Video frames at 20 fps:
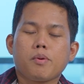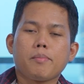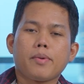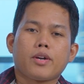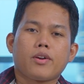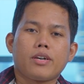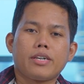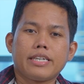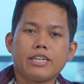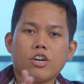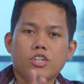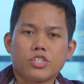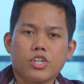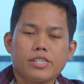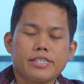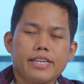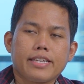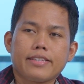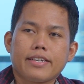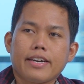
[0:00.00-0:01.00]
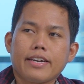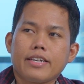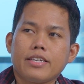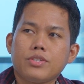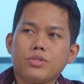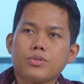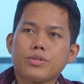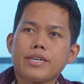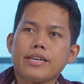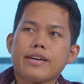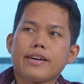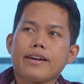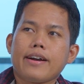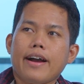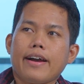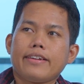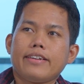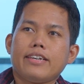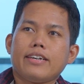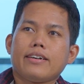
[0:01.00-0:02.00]
pembaruan di control center ini juga
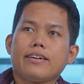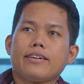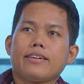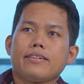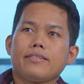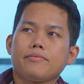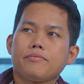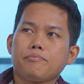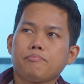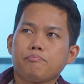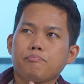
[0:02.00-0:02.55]
ada